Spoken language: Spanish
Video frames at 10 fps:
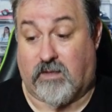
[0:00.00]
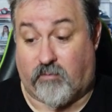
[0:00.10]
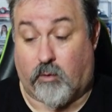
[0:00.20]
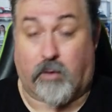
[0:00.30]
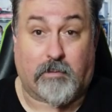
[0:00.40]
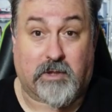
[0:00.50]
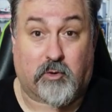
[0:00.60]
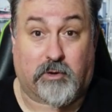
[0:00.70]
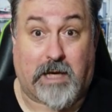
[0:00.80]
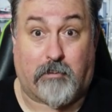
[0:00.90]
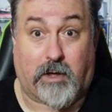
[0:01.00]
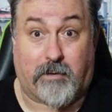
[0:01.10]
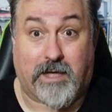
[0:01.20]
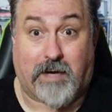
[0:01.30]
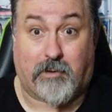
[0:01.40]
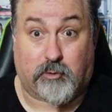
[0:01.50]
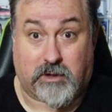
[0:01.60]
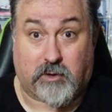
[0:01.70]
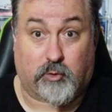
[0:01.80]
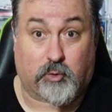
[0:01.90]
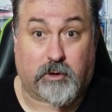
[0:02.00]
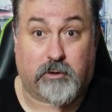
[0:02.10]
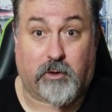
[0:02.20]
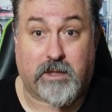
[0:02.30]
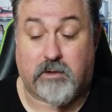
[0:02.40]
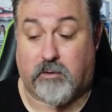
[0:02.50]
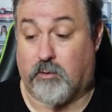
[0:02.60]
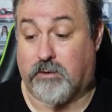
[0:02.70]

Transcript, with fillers: ese fungo que vamos a sortear por haber llegado a los 300 suscriptores,